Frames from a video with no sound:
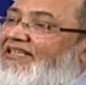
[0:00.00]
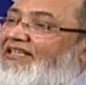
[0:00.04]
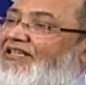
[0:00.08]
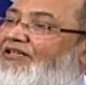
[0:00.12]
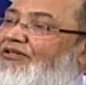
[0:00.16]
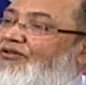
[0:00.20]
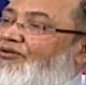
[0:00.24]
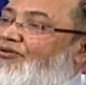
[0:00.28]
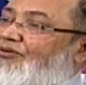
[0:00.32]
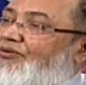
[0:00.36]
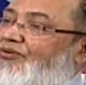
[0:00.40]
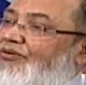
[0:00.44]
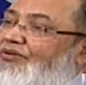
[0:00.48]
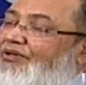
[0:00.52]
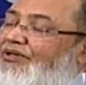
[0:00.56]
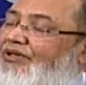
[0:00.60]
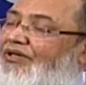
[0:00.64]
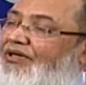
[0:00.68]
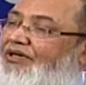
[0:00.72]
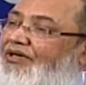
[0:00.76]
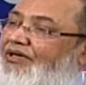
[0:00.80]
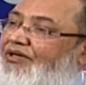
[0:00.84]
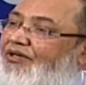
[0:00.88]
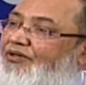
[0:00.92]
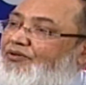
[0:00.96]
কিন্তু
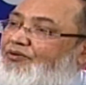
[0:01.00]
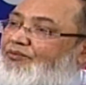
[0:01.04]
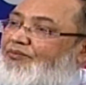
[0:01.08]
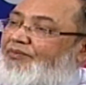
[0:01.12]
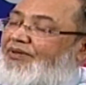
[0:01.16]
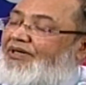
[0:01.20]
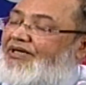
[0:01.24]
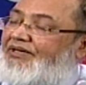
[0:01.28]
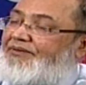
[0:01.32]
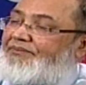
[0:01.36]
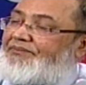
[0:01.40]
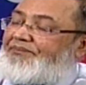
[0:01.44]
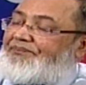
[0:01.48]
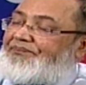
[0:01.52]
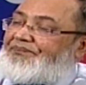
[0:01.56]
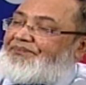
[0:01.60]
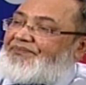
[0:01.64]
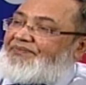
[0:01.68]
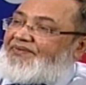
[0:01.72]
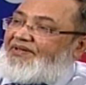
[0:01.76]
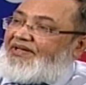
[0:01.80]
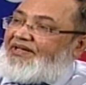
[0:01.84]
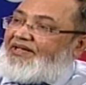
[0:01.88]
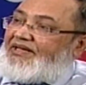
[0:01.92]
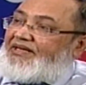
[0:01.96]
তোমার
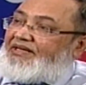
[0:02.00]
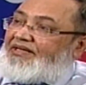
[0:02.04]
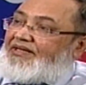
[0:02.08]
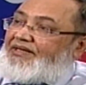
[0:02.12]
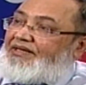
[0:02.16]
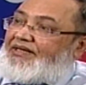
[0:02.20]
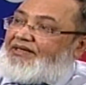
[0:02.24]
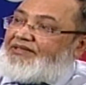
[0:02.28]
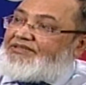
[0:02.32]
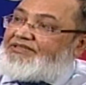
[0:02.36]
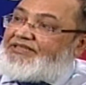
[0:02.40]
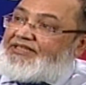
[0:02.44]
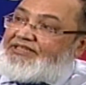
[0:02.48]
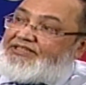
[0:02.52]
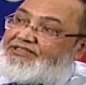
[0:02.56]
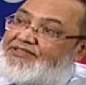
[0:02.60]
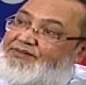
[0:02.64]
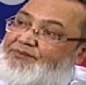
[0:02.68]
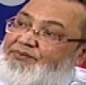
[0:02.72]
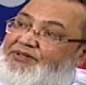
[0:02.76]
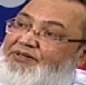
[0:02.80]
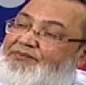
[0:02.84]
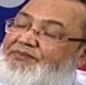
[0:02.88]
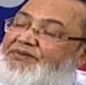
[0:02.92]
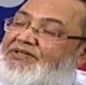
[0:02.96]
স্টেটাস
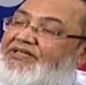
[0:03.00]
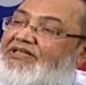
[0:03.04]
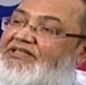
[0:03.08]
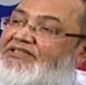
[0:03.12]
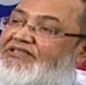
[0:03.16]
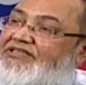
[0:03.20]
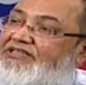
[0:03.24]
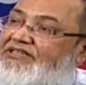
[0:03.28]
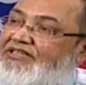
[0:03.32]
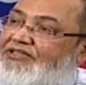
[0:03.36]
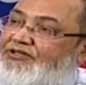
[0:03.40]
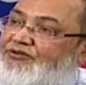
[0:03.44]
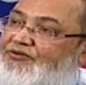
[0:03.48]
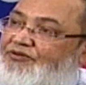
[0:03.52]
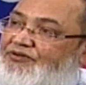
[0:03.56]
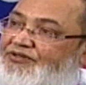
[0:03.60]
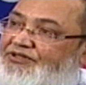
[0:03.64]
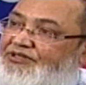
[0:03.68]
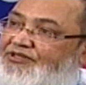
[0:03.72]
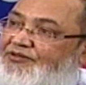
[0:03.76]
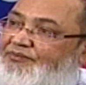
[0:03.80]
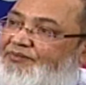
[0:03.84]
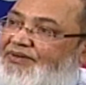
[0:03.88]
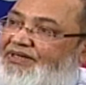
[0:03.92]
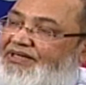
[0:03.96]
এপিলেপটিক কাছে দিকে চলে
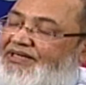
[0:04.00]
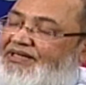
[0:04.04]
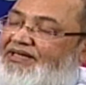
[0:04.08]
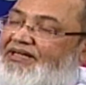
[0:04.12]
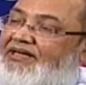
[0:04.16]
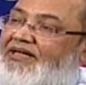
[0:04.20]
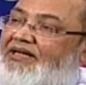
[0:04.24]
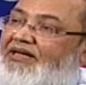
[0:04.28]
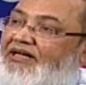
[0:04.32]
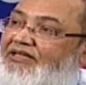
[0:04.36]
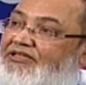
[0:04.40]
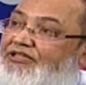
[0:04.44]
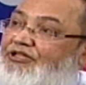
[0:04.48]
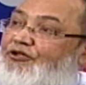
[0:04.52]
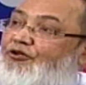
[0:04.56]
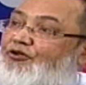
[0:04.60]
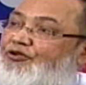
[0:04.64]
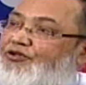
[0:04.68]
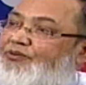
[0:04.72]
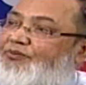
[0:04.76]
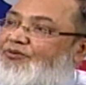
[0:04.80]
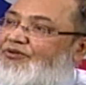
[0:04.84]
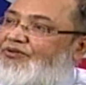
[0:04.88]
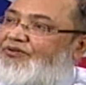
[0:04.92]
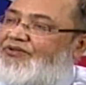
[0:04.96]
যেতে পারে দীর্ঘ
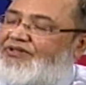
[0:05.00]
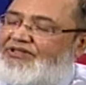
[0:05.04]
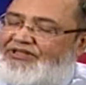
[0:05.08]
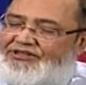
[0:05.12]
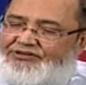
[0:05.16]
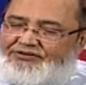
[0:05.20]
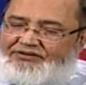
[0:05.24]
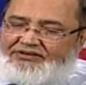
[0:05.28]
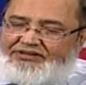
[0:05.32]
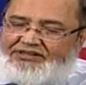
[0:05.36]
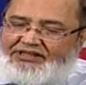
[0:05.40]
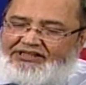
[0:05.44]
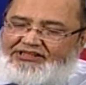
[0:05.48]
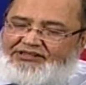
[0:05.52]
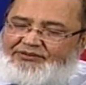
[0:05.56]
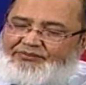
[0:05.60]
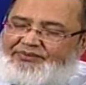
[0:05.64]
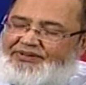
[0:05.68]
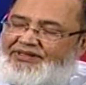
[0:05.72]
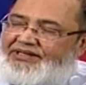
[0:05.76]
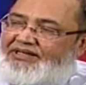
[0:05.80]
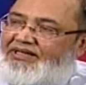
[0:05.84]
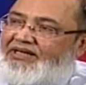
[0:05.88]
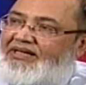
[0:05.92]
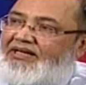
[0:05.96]
সময় ধরে খিচুড়ি থাকতে পারে
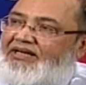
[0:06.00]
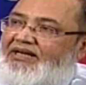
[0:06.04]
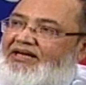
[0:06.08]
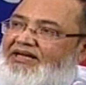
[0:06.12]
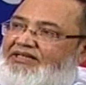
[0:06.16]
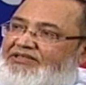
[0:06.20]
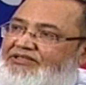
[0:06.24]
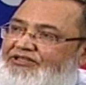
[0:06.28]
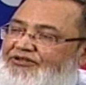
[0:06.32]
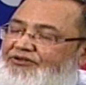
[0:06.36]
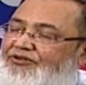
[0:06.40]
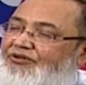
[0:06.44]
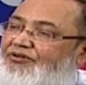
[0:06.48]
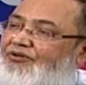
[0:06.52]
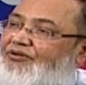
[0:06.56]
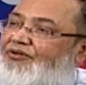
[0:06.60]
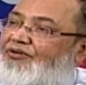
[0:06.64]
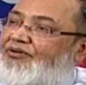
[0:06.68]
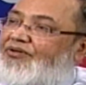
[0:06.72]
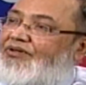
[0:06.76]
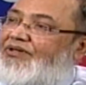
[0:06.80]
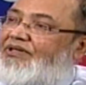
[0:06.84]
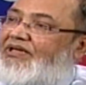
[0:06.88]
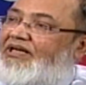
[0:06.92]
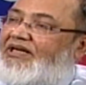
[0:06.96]
সেই জন্য
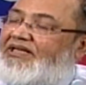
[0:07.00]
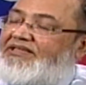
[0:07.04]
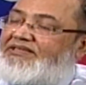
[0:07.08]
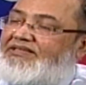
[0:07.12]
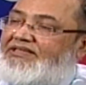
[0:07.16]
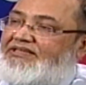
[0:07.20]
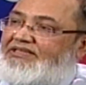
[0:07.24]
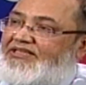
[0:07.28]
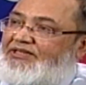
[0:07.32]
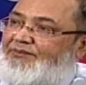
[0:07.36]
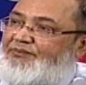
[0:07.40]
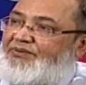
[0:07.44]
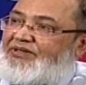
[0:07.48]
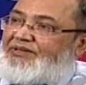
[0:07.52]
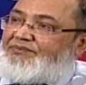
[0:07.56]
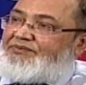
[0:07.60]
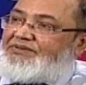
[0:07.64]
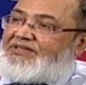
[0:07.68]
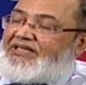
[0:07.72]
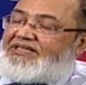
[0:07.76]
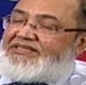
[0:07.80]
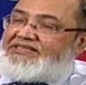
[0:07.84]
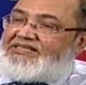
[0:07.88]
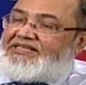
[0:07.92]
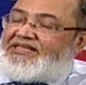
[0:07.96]
যাদের এপিলেপসি
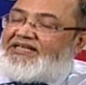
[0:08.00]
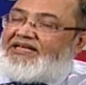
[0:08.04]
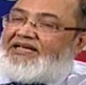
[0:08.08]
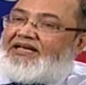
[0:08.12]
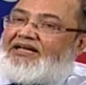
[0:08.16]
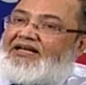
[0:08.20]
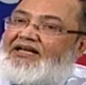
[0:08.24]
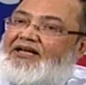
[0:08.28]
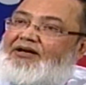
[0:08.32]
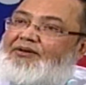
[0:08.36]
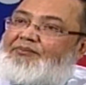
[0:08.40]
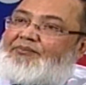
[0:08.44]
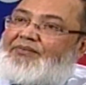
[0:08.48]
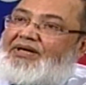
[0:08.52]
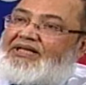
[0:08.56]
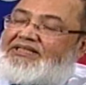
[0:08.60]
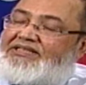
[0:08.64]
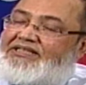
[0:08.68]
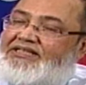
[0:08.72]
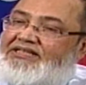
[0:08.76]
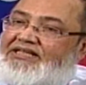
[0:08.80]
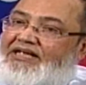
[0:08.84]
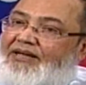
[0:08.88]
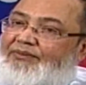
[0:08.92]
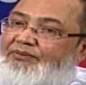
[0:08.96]
আছে
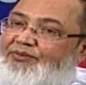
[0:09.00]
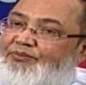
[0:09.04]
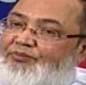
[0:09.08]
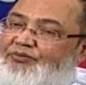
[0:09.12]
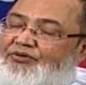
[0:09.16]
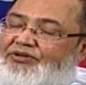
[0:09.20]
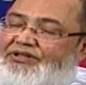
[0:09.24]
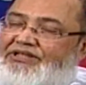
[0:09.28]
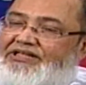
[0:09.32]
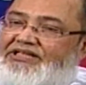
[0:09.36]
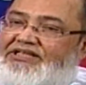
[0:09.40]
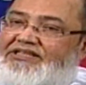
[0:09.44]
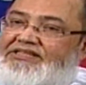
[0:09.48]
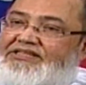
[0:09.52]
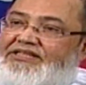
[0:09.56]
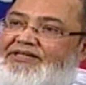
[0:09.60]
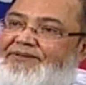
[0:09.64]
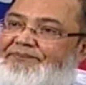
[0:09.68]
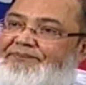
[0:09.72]
মাদেরকে আমি বলি কি যে